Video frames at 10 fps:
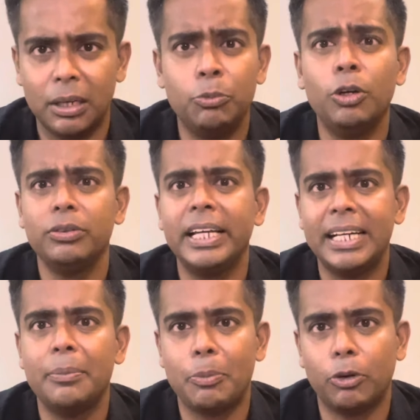वो
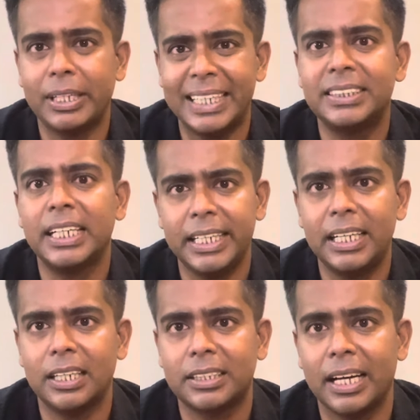दिखने में बहुत एस्थेटिक
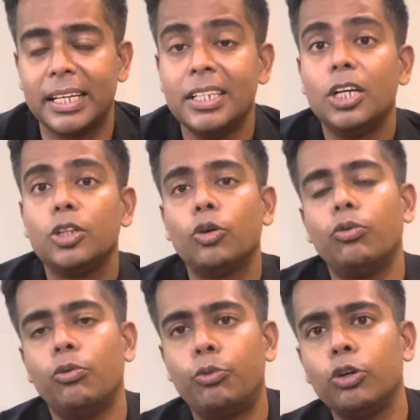लगता है तो
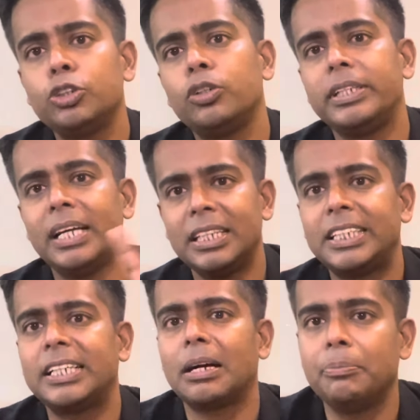वो जो रियल
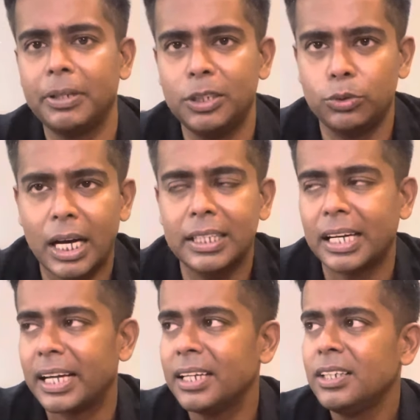एस्टेट कंपनी उठाता
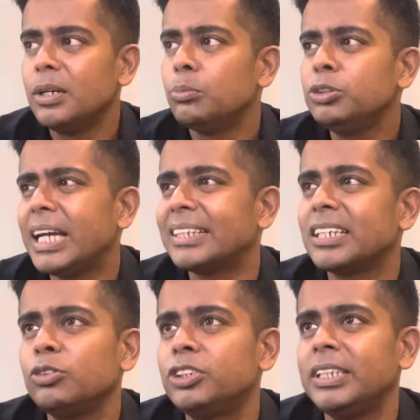है मुझे ऐसा
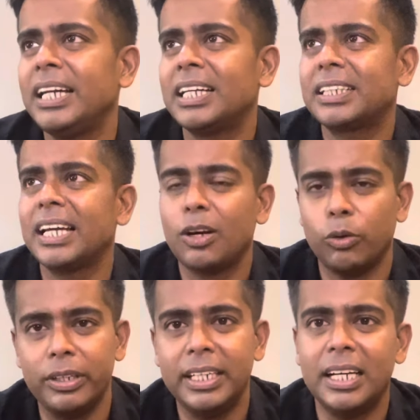कुछ नहीं लगता है कि
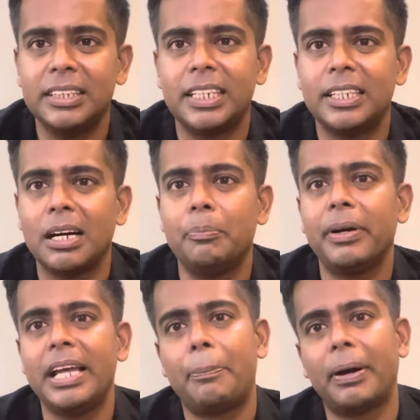कोई रियल एस्टेट
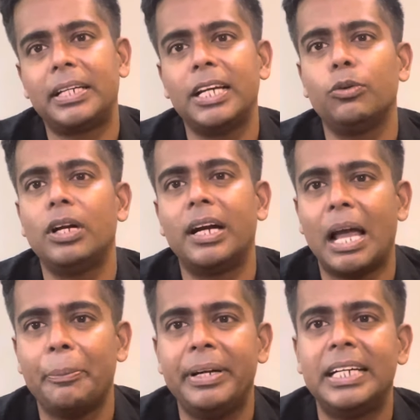कंपनी एक पर्टिकुलर
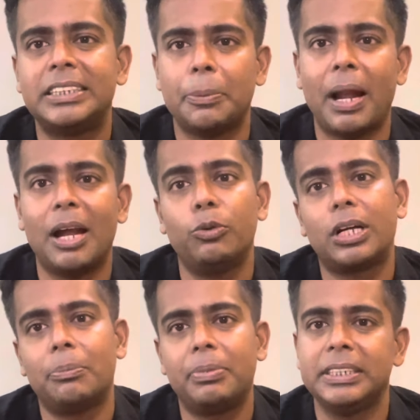लेमिनेट्स या प्लाईवुड
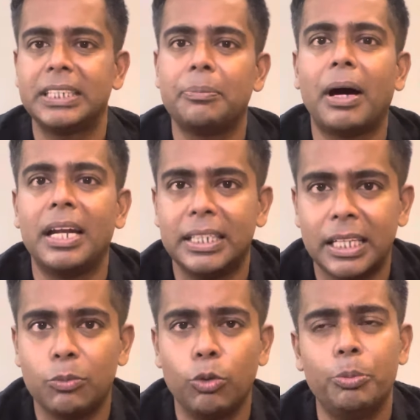कंपनी से माल लेता
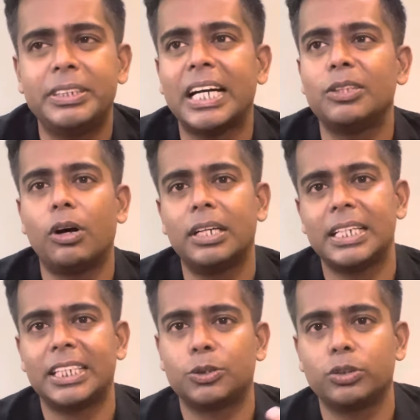है वो भी शायद वहां
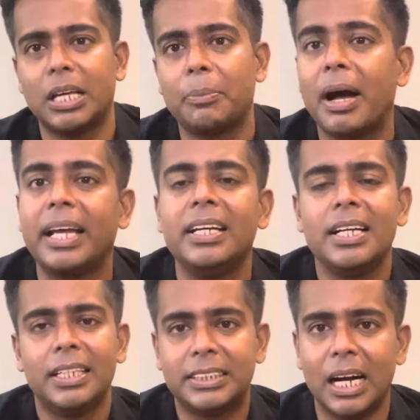जाके सोचता है भाई
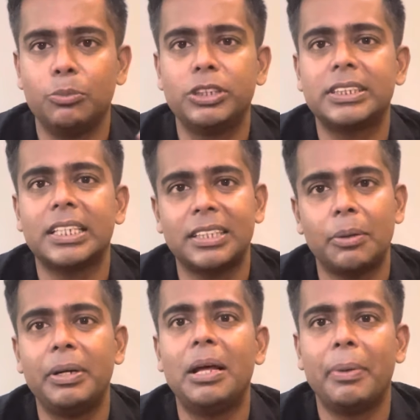जहां मुझे सस्ता
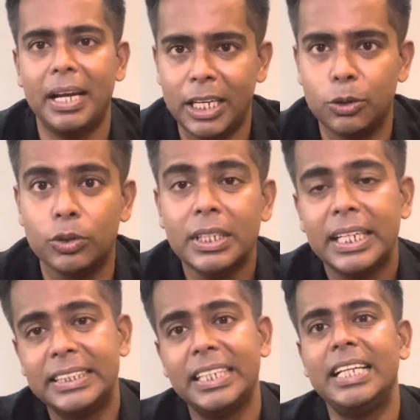मिले मैं ले लूँ
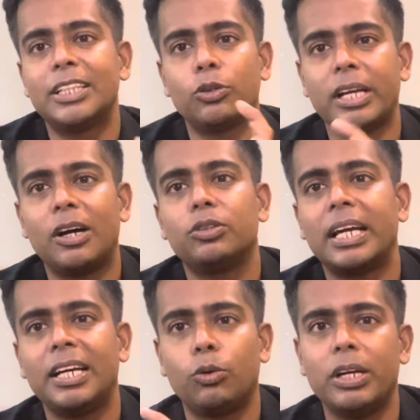इसीलिए तो क्या होता
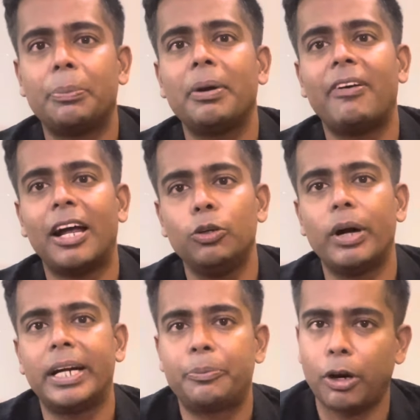है कोई अपना वैल्यू
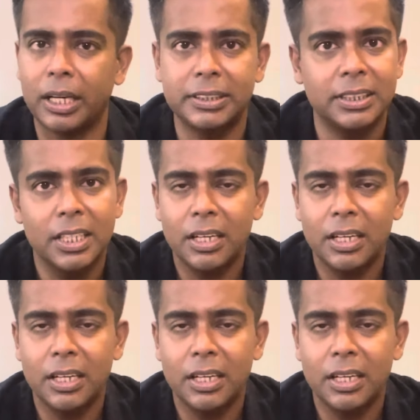एडेड प्रोडक्ट्स